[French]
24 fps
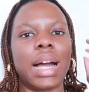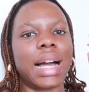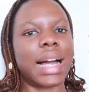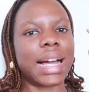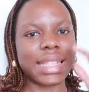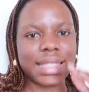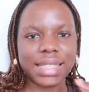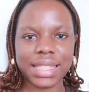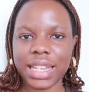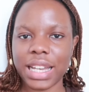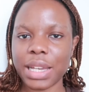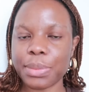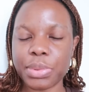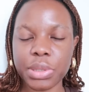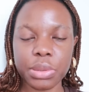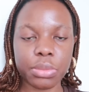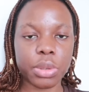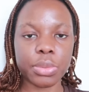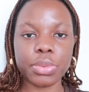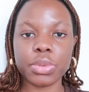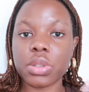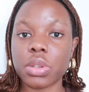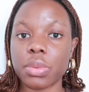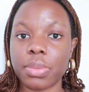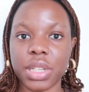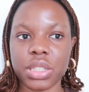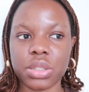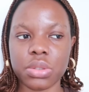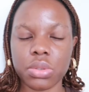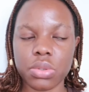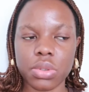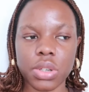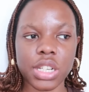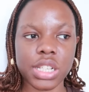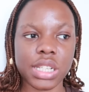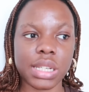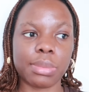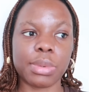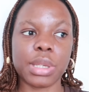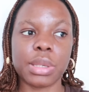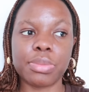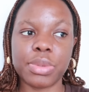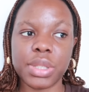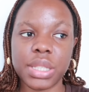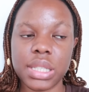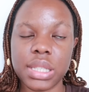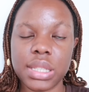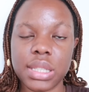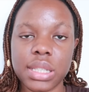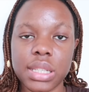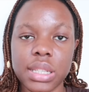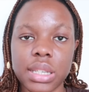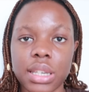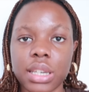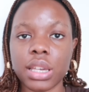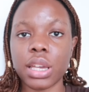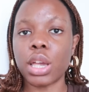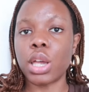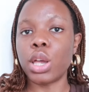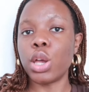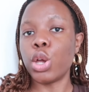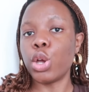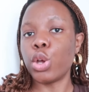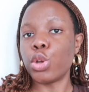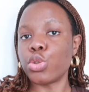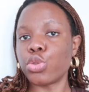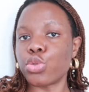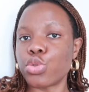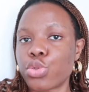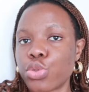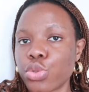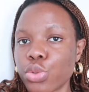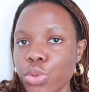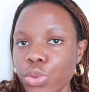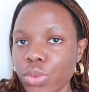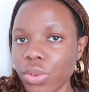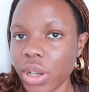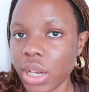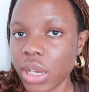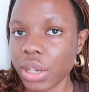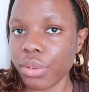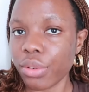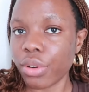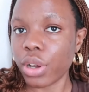assez rapidement parce que bah, ce soir j'ai babysitting. Du coup, allez,